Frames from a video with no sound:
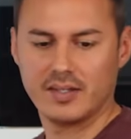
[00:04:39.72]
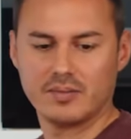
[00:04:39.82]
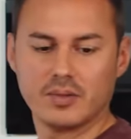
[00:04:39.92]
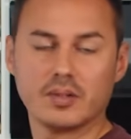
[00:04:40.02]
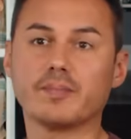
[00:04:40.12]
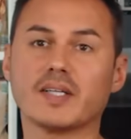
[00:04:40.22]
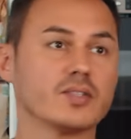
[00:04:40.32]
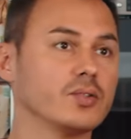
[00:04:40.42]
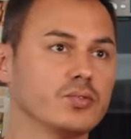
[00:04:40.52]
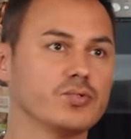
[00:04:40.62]
Bon,
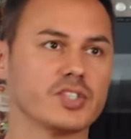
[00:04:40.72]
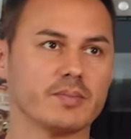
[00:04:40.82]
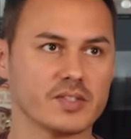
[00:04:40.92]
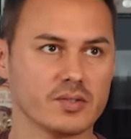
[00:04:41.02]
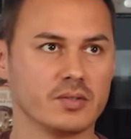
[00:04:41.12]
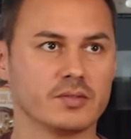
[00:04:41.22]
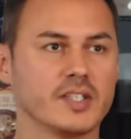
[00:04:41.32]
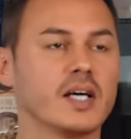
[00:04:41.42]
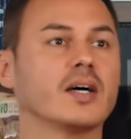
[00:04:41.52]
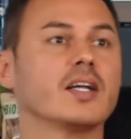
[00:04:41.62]
personne ne touche hein, parce qu'on fait
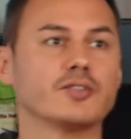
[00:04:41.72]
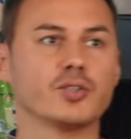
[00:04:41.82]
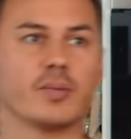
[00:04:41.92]
la photo